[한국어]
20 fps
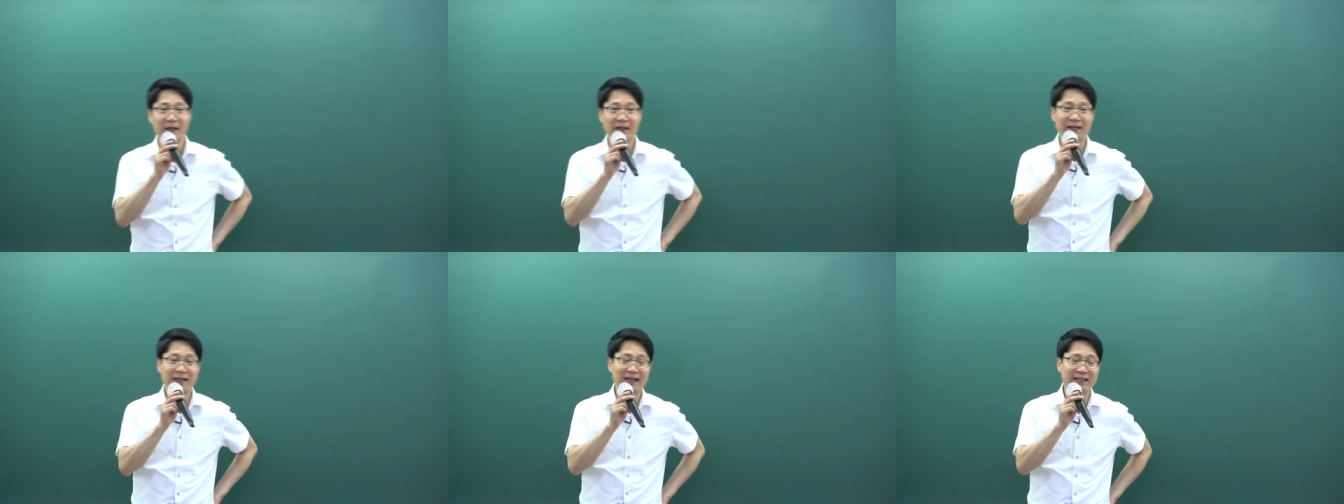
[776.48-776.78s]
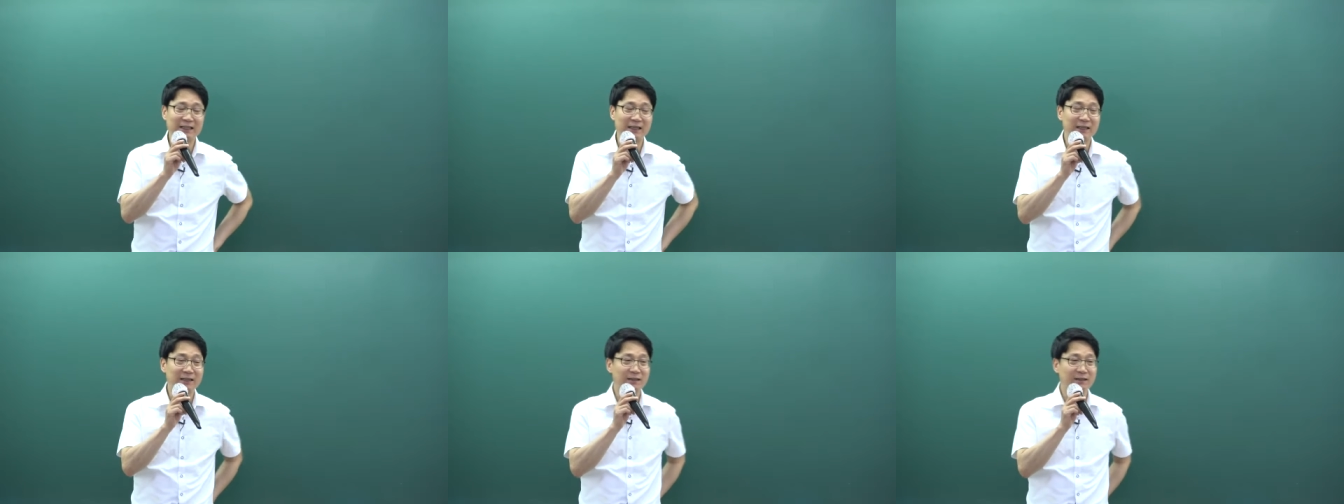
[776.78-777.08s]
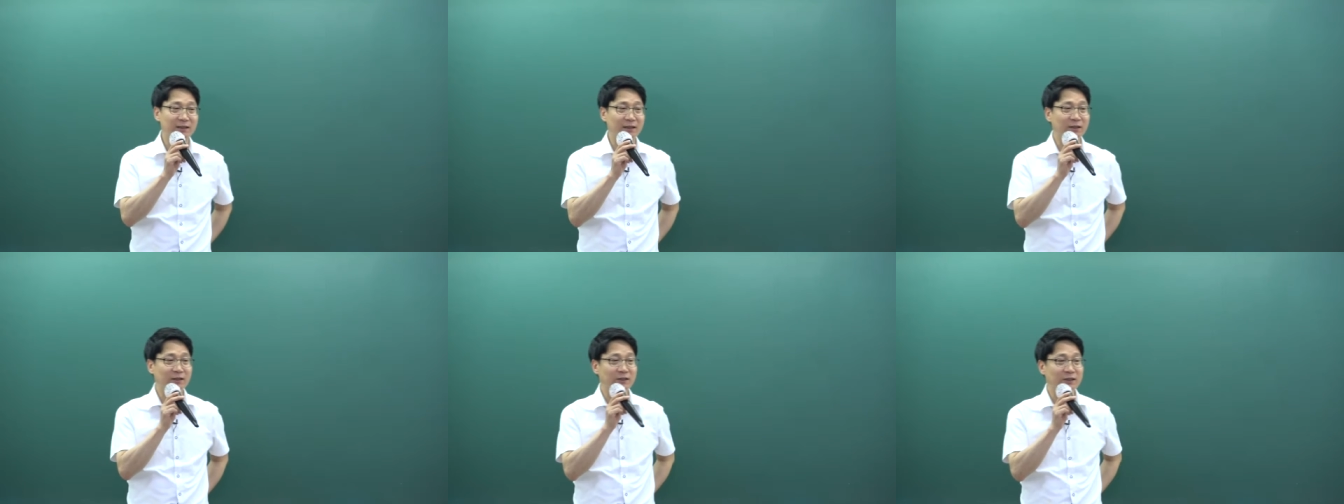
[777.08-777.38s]

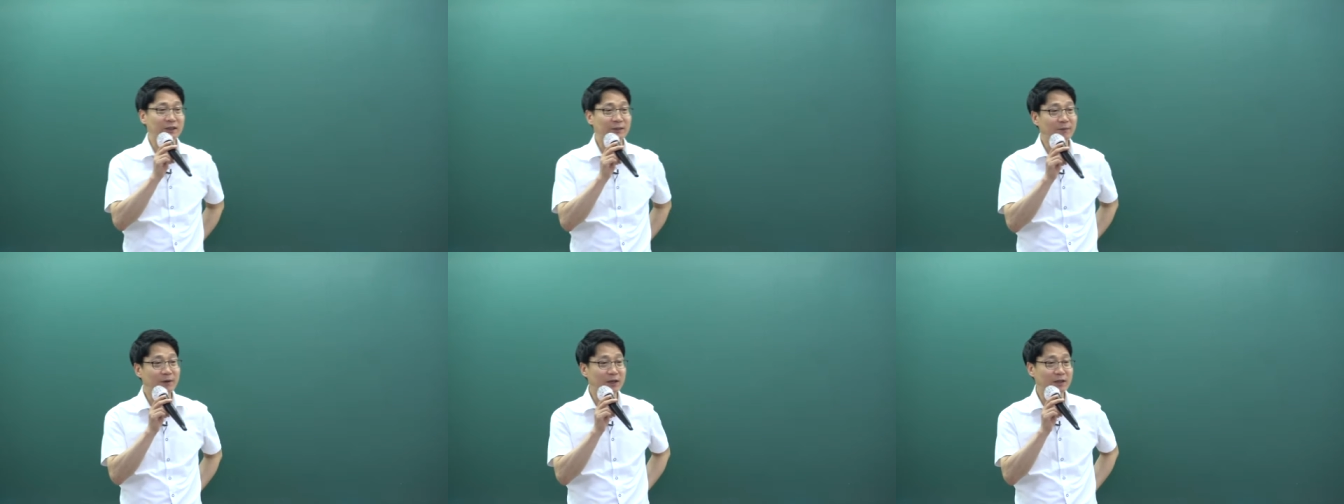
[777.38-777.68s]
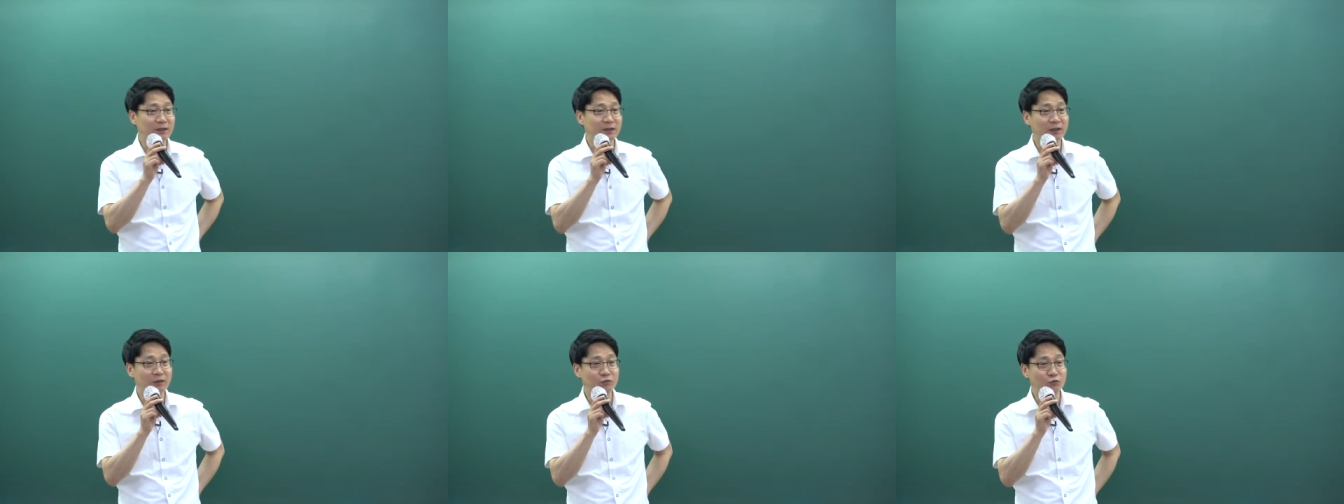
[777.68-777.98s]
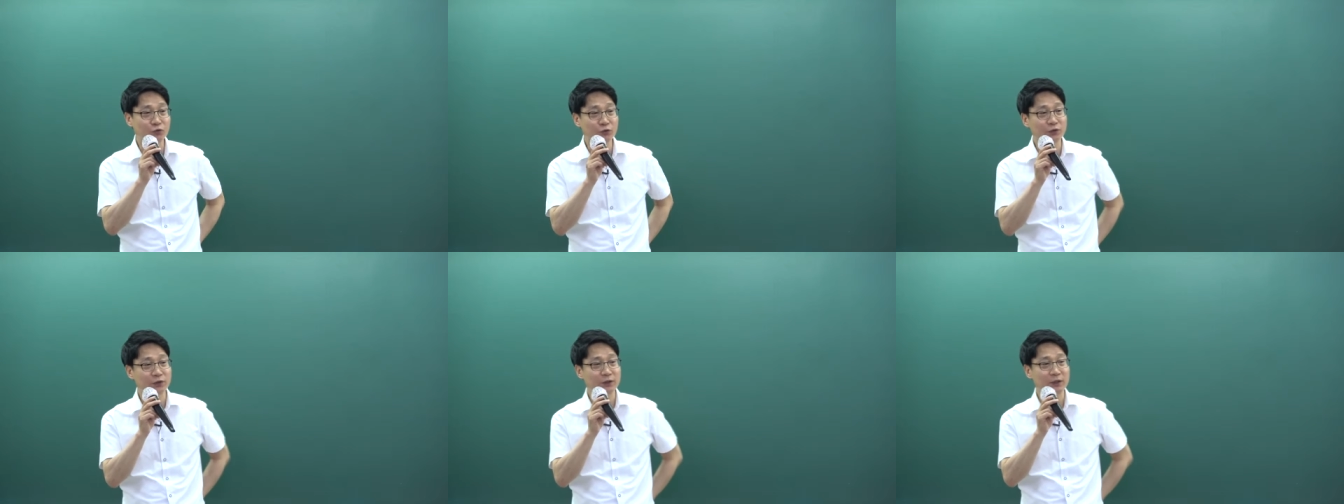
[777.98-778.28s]
가산세는 지방세,
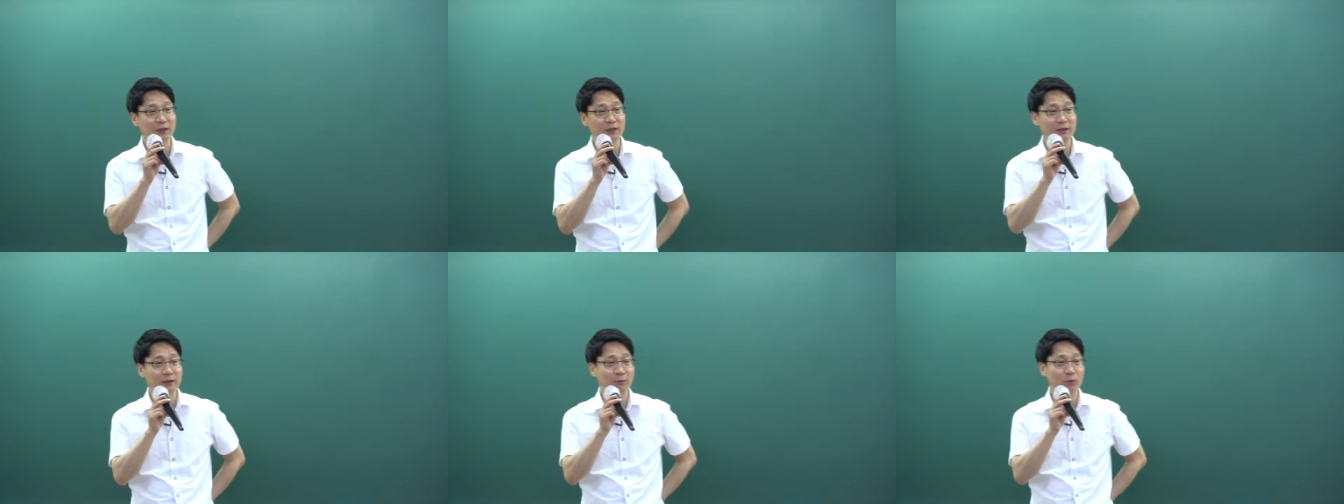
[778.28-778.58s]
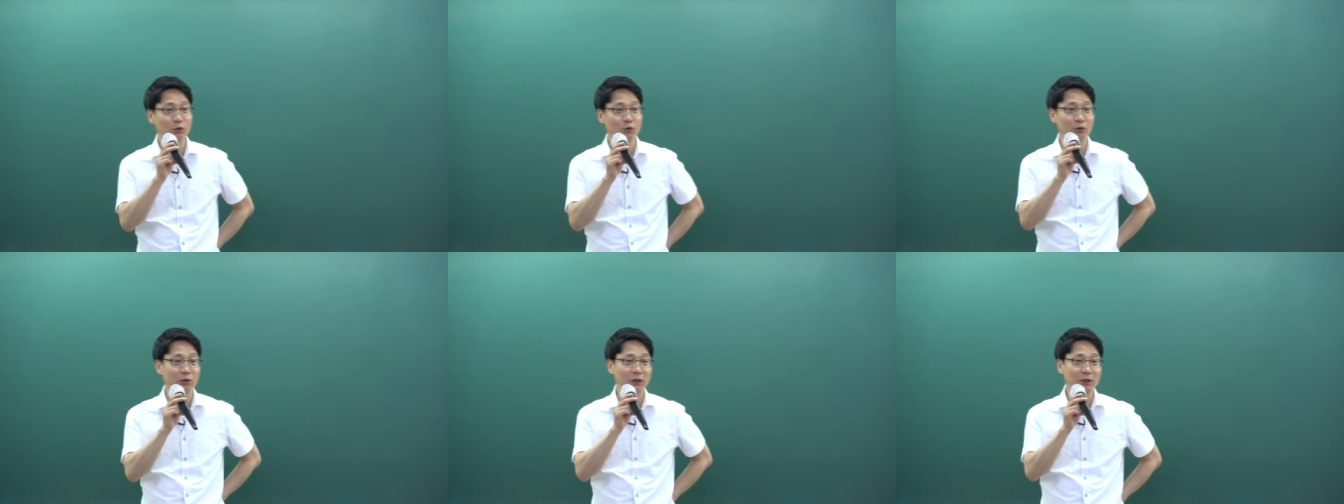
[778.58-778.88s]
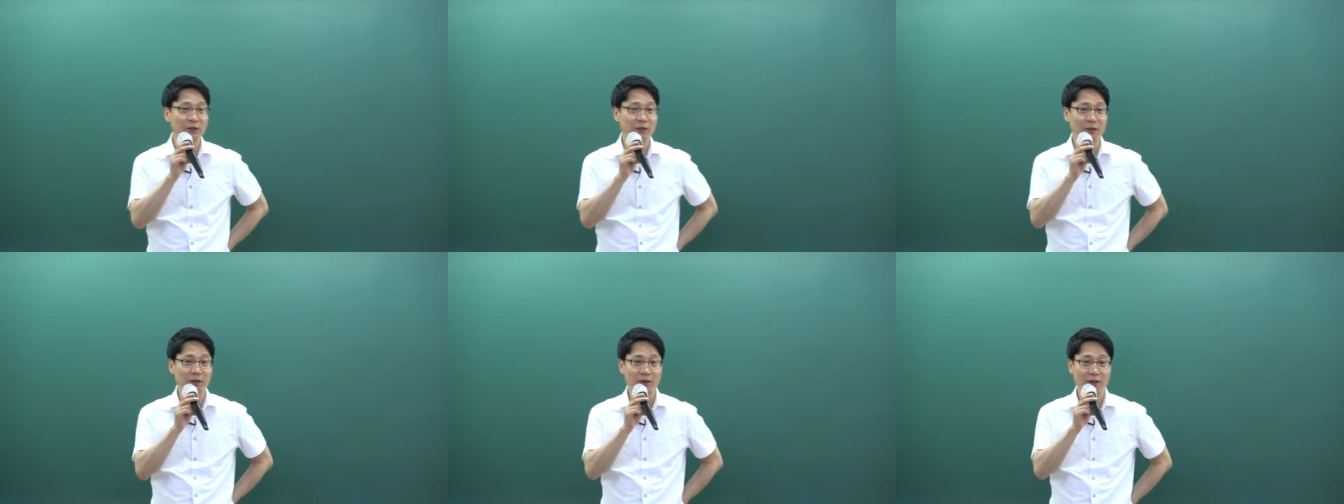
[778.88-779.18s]
국세, 세목으로
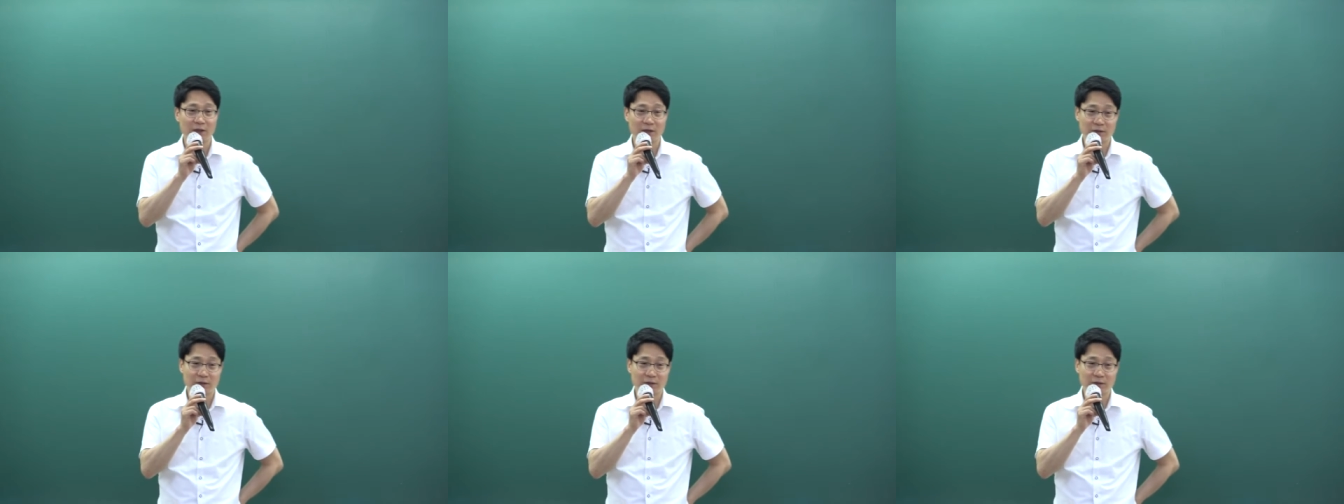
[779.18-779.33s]
한다.